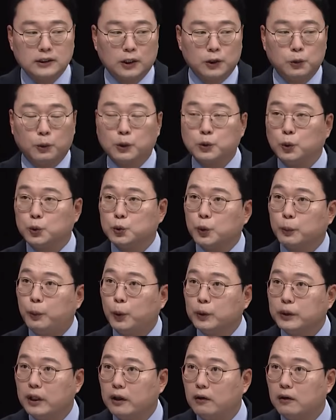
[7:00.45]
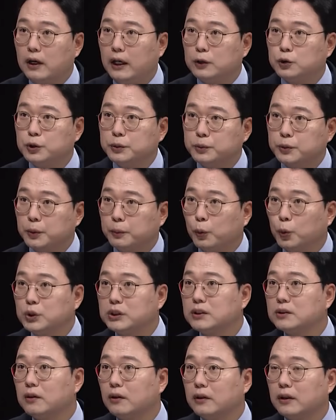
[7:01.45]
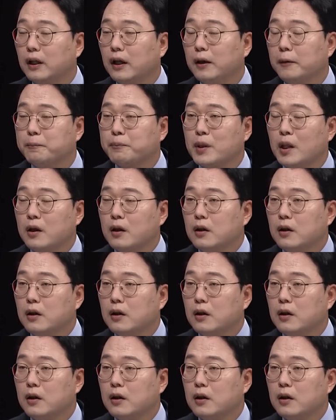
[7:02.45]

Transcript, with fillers: 의원 요쪽 폴대 역할 해주십시오. 모시는 음, 건데 음.